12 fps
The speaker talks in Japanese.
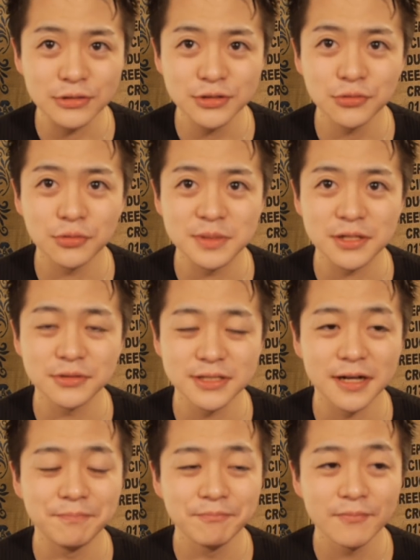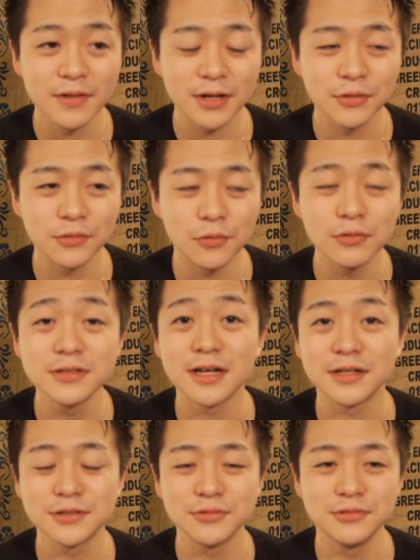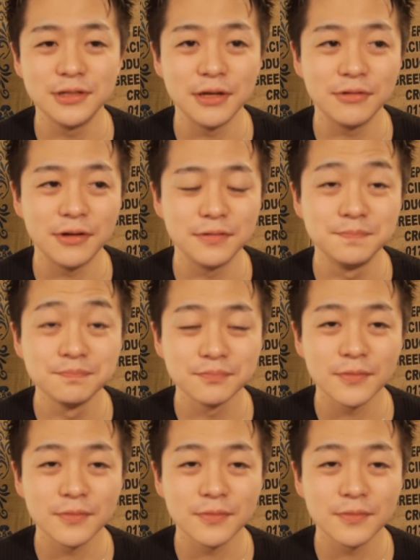あの師匠の店のさ、あの奥さんが作って売れる